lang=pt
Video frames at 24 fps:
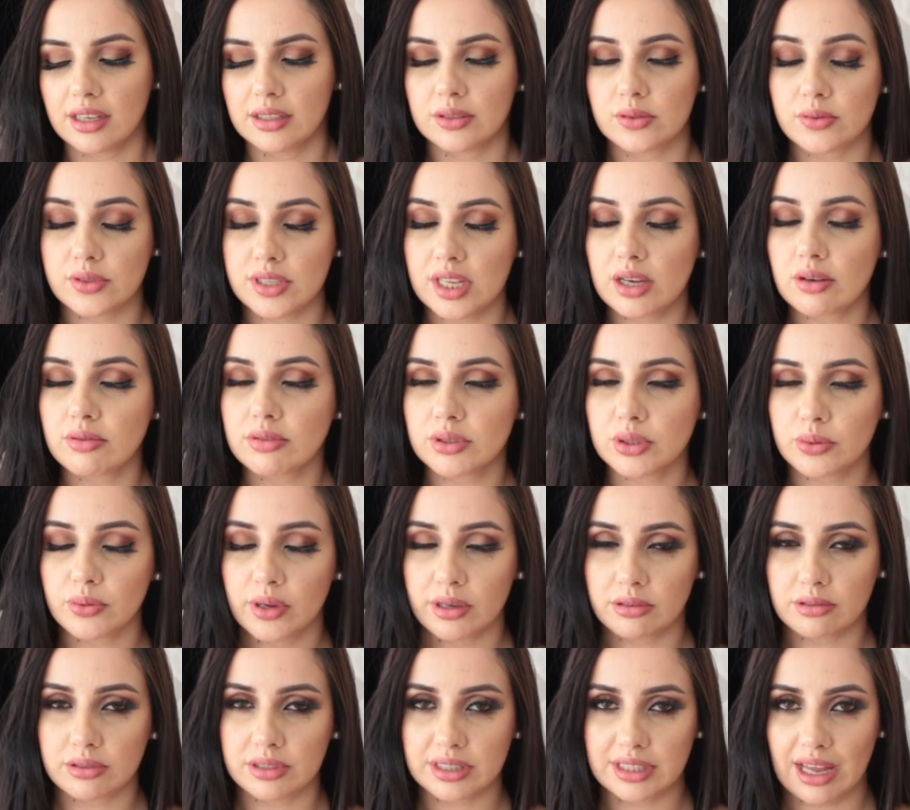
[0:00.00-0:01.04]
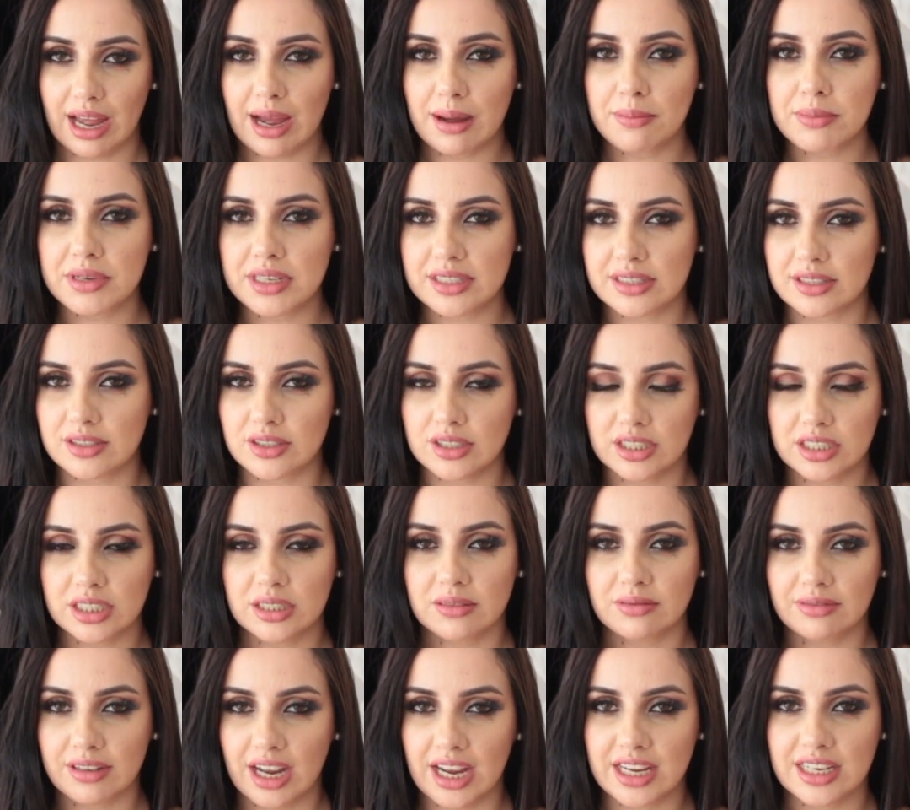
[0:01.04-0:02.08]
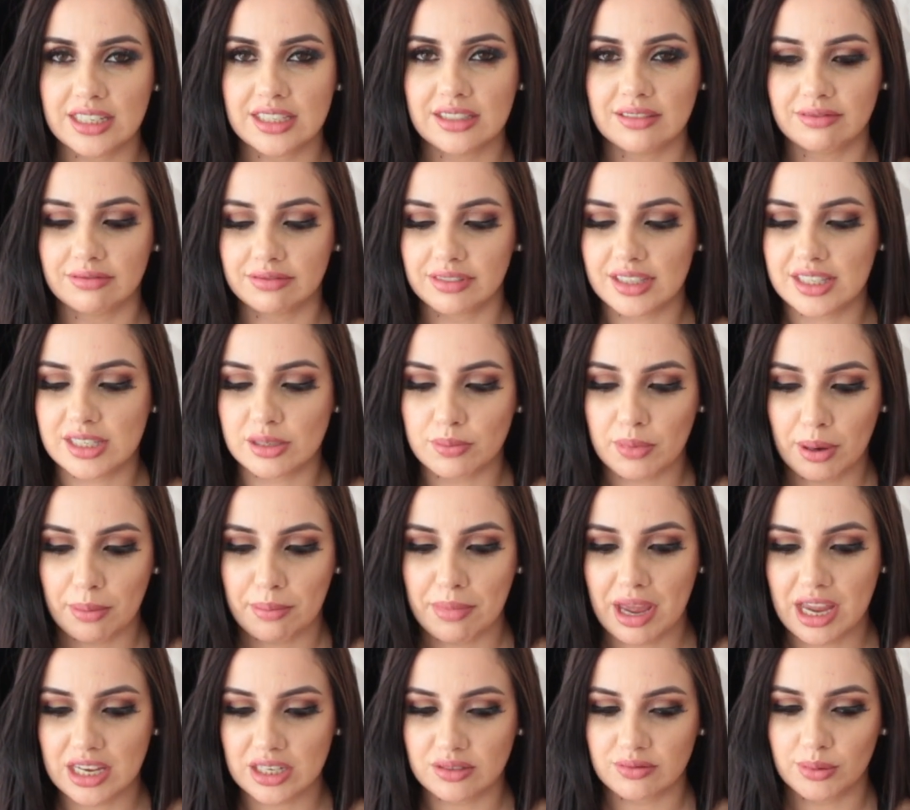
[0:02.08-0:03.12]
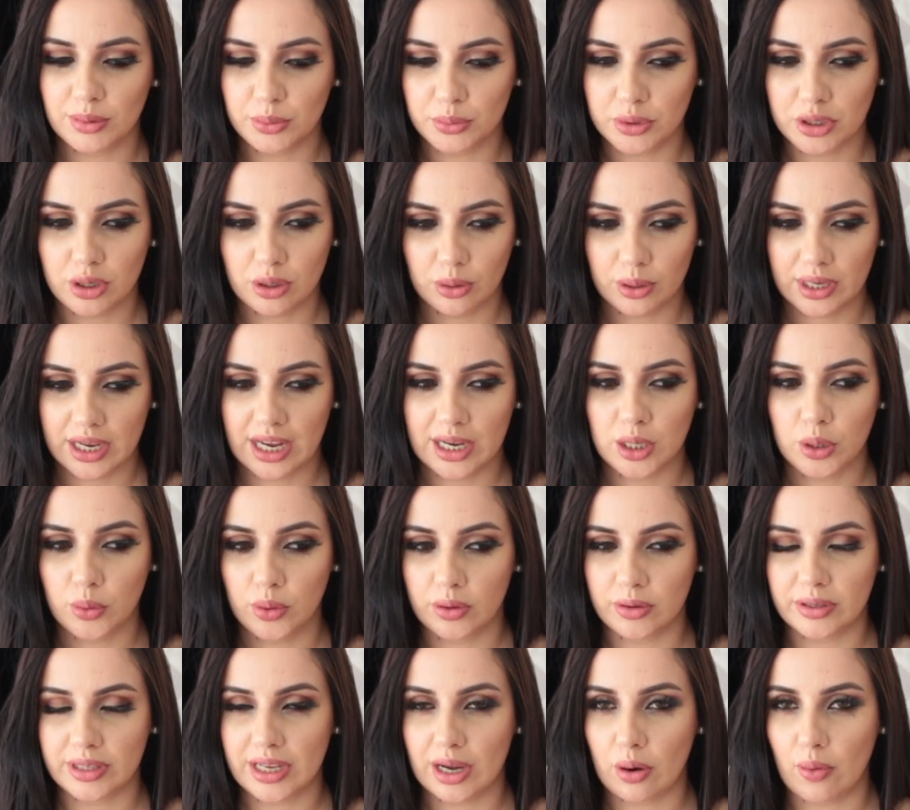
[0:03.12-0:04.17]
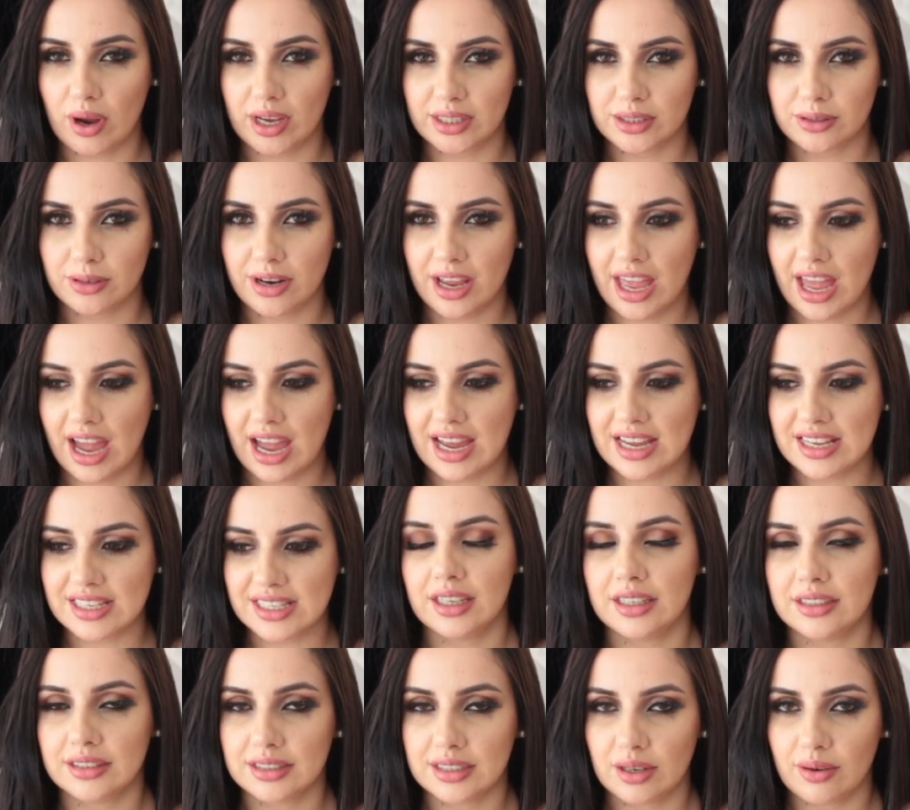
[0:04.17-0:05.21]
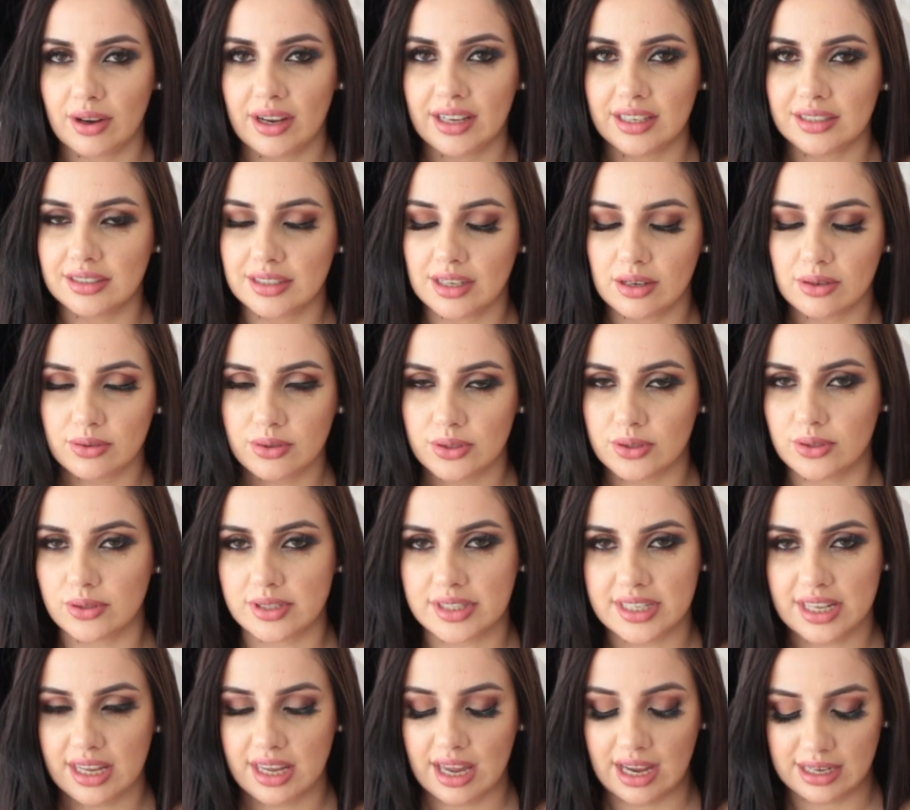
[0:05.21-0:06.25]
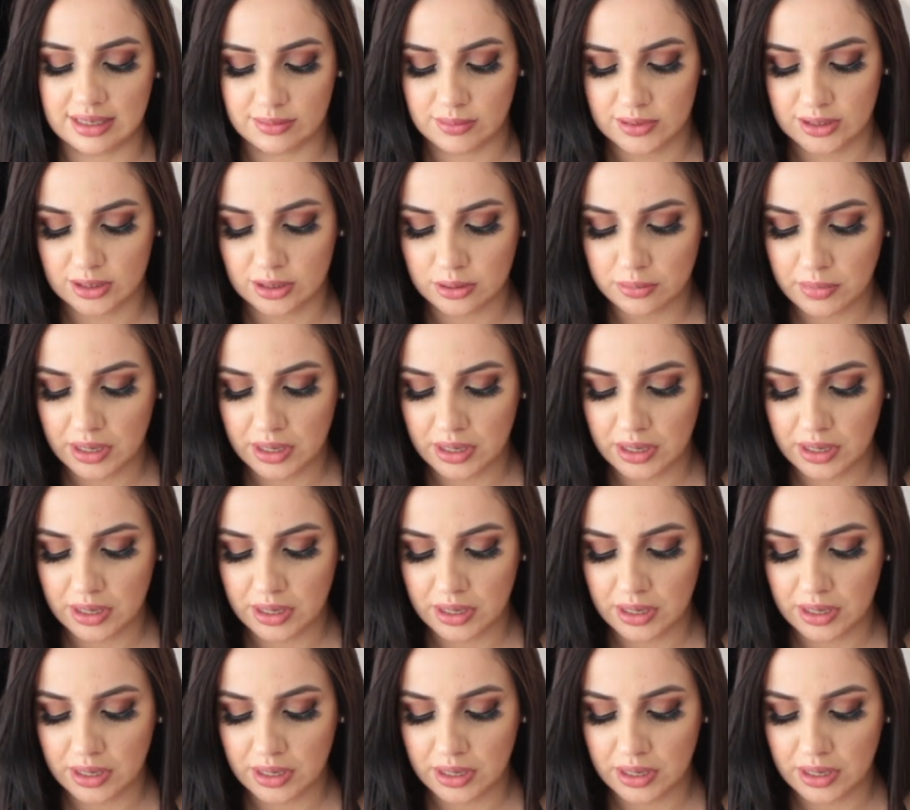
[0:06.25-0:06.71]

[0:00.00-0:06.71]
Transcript: Não sei quanto euro tá, mas a gente vai fazer uma média, vamos colocar que o euro tá 4 reais. Então aí dá uns 12 reais mais ou